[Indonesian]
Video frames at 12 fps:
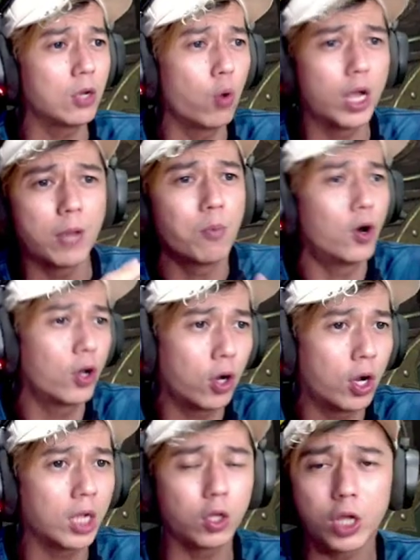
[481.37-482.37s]
gua game
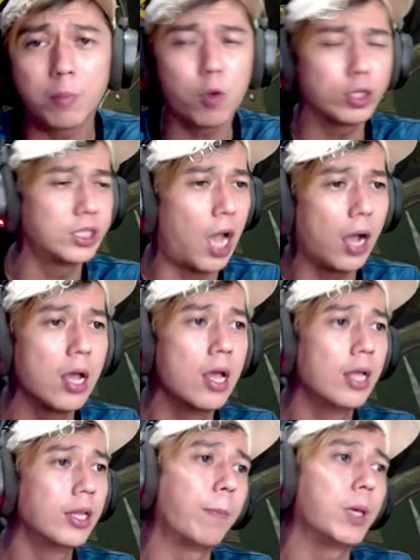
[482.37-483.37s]
horror atau game kocak
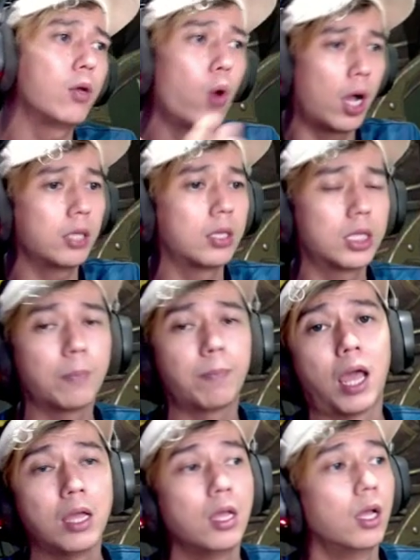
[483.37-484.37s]
tapi gua
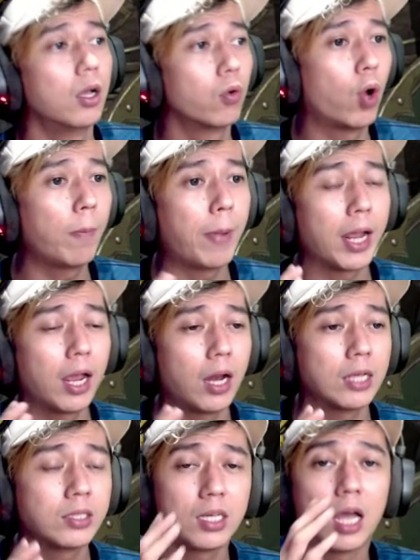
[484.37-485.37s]
tetaplah gua pengen
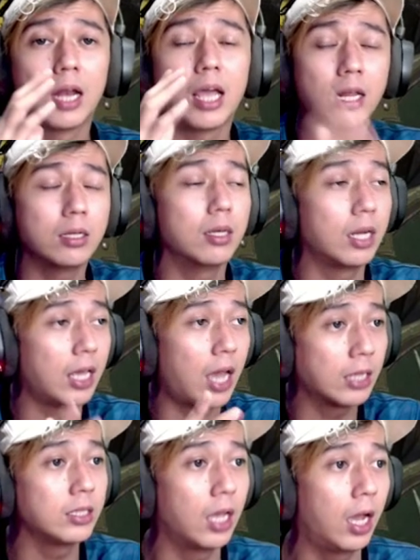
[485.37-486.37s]
ngasih kalian
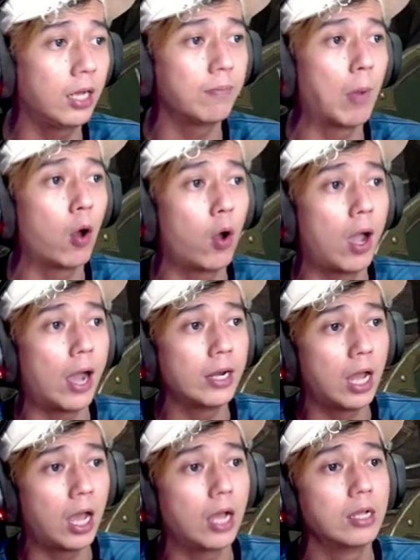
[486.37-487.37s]
lihat ya bahwa
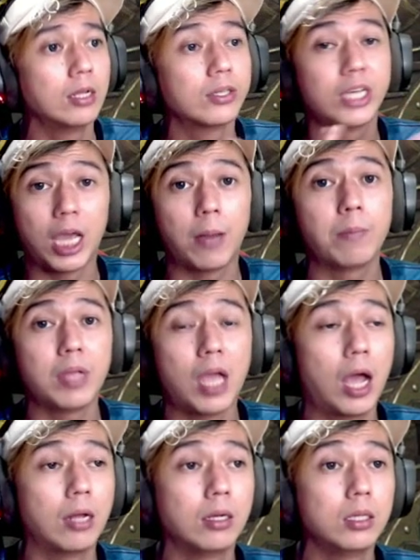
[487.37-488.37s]
ada game
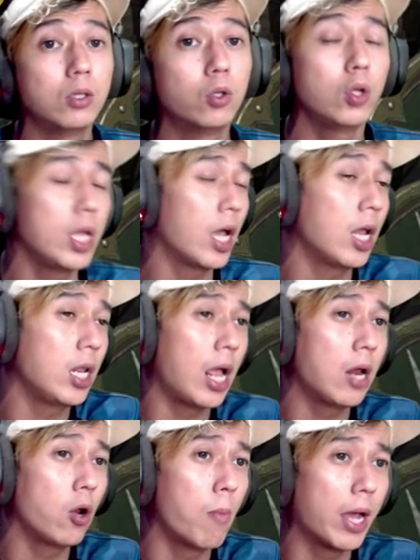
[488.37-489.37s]
yang ya
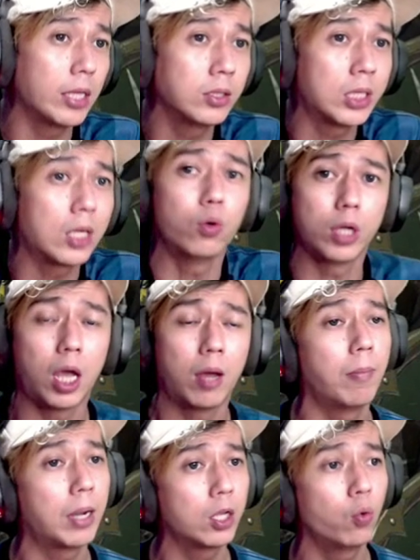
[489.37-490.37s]
yang lumayan seru ya
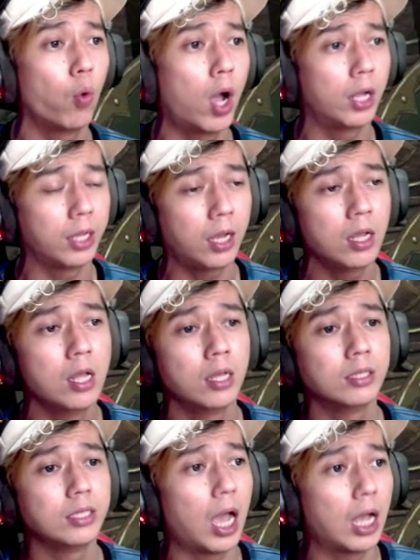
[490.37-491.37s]
memberi gua ya
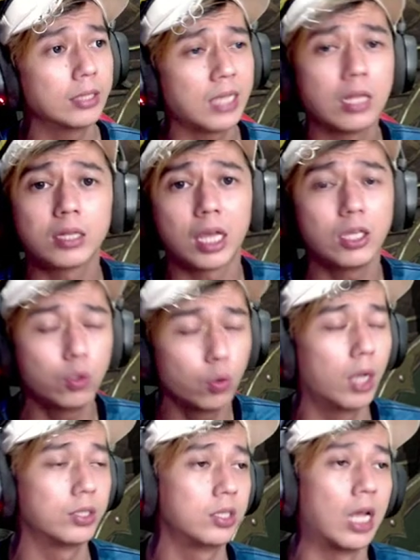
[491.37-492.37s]
ya santai
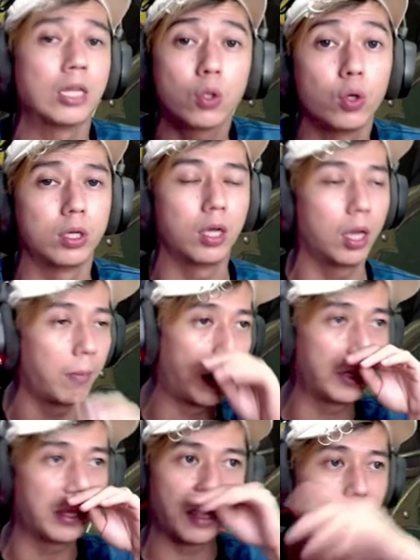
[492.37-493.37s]
juga sih santuy ya
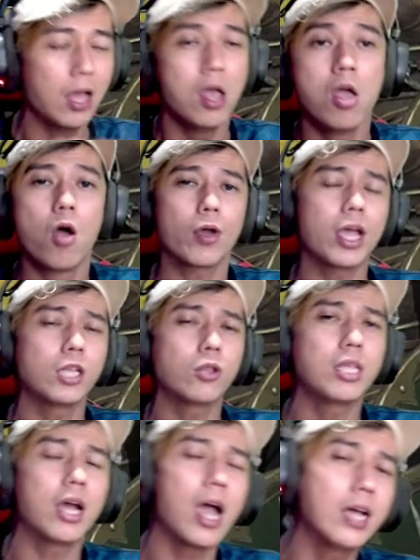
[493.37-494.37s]
mainnya ya oke gitu
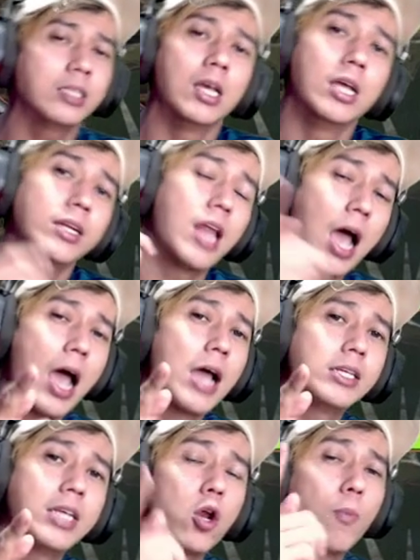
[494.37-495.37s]
aja guys dan
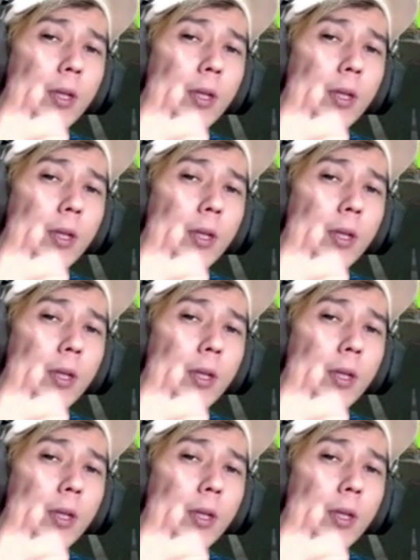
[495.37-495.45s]
jangan lupa